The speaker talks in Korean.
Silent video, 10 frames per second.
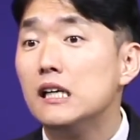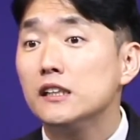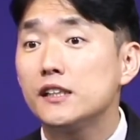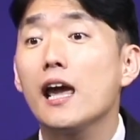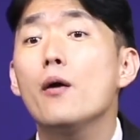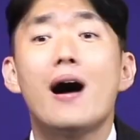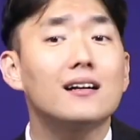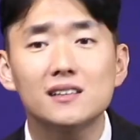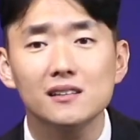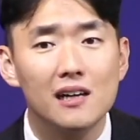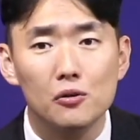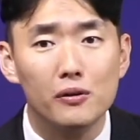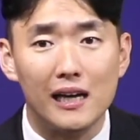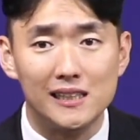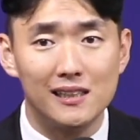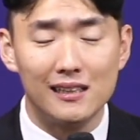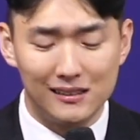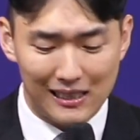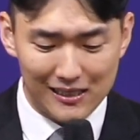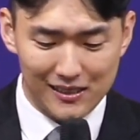재확증하고 계시다라는
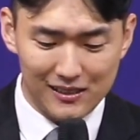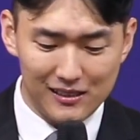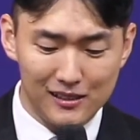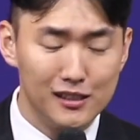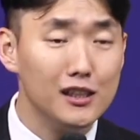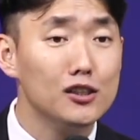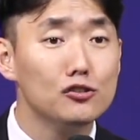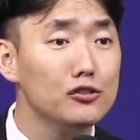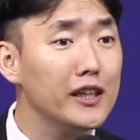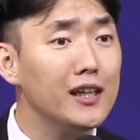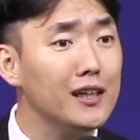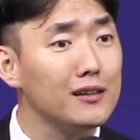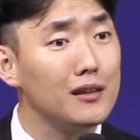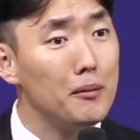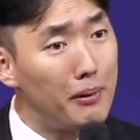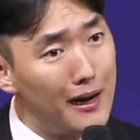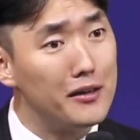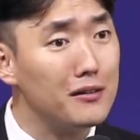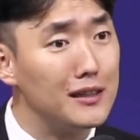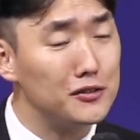사실을 우리는
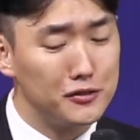발견할 수